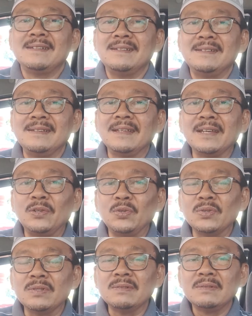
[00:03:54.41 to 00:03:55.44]
di
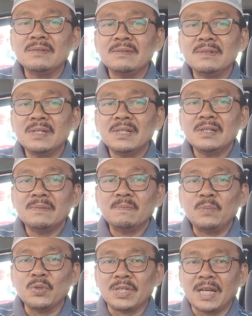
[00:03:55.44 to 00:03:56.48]
gedung
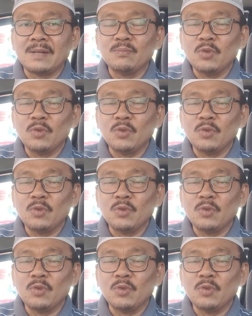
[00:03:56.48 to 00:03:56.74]
pusat